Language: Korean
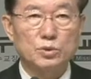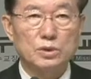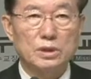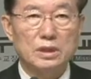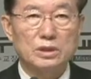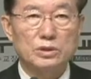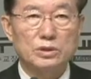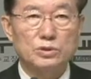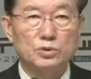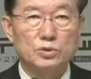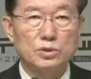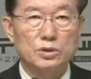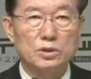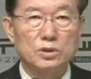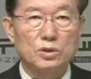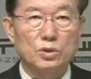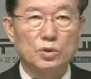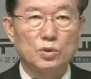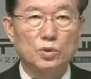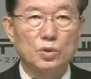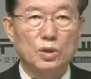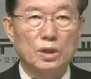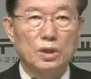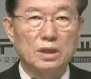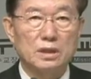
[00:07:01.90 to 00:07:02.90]
사는 줄을
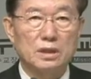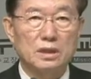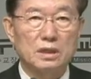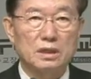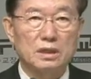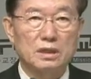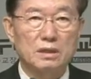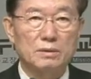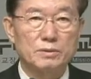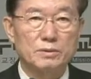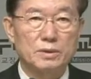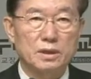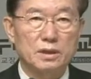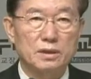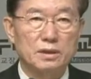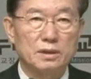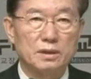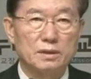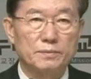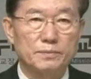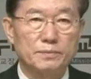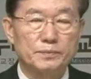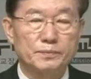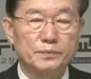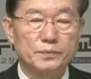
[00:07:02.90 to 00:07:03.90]
너로 알게 하리 함이라.
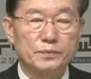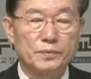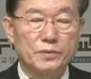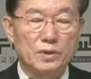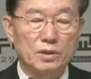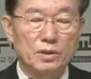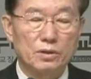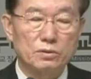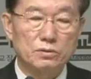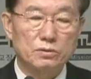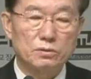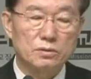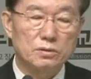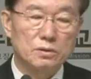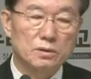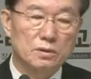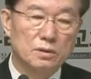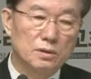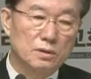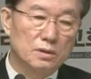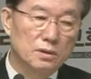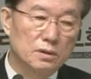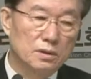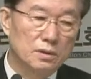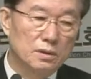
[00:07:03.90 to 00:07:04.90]
결국
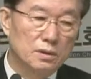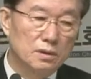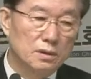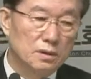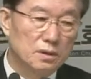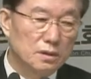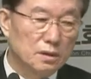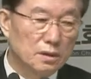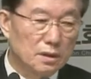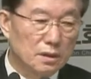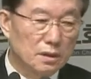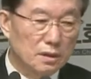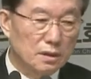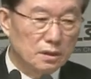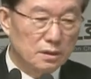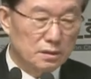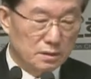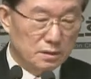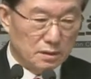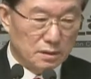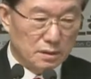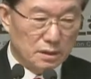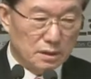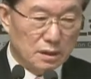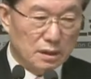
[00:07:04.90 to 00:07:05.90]

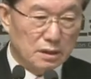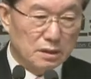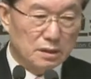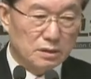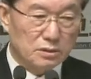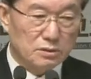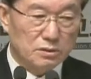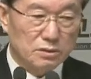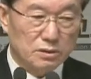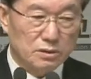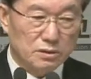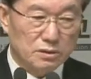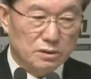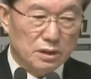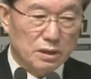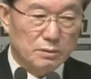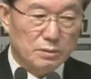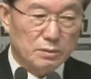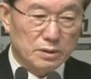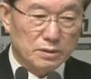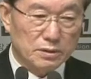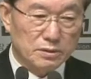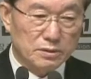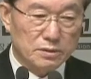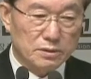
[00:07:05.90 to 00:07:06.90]
예, 하나님께서 이스라엘
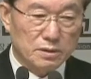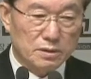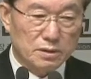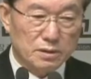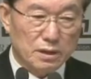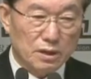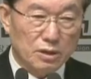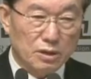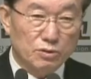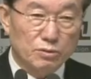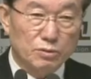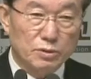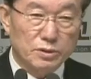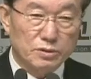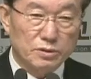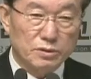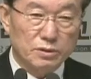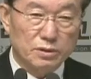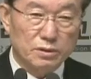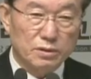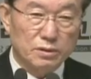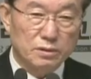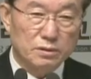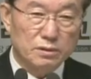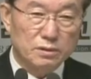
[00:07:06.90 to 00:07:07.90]
백성들을
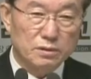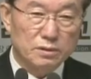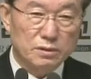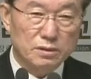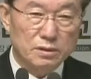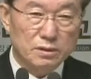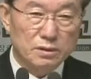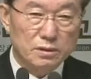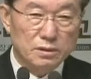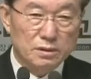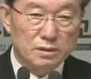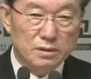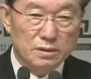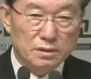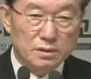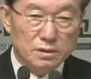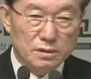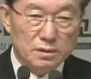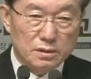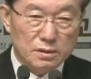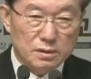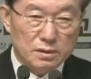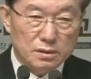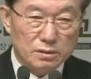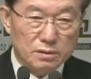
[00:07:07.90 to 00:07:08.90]
애굽에서
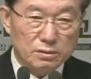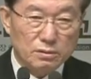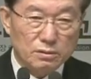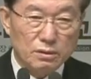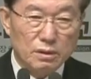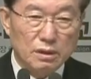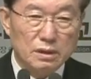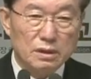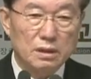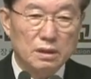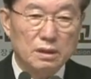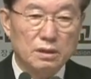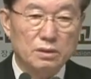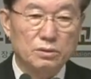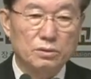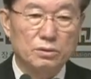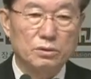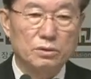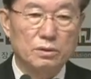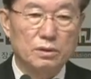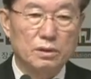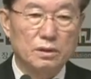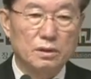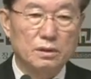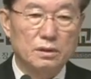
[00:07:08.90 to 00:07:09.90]
예,
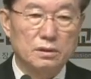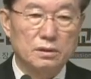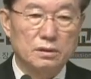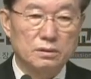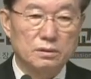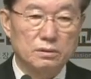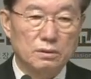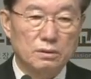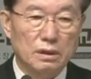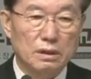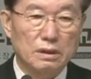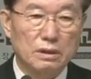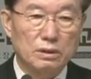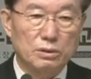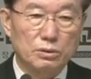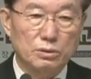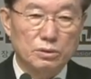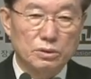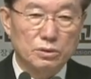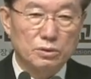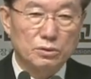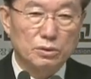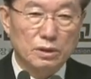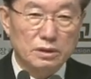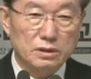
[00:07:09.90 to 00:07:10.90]
광야로 예, 광야로
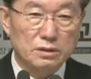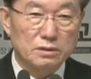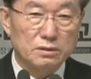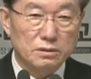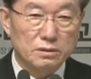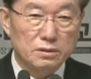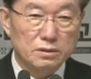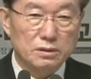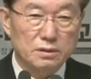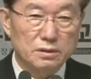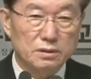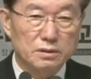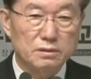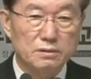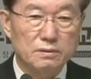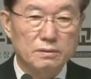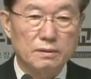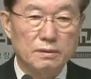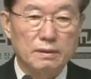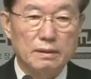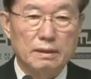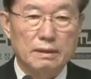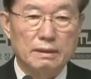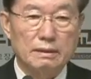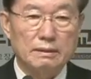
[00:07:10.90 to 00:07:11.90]
인도하신 것은
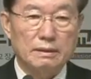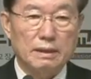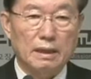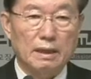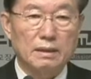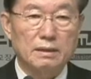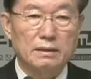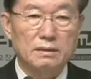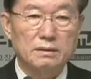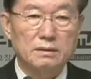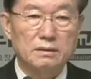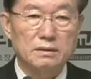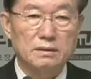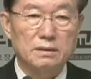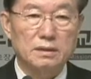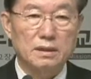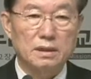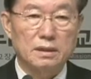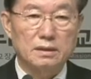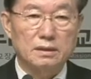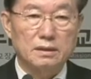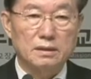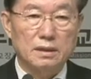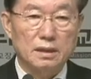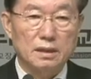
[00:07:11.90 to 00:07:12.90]
다른 뜻이
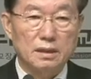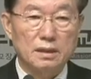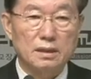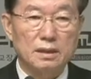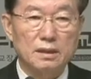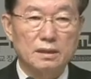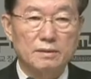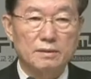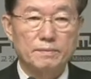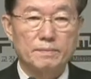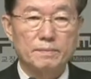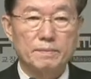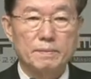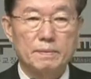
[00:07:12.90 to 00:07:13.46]
아니라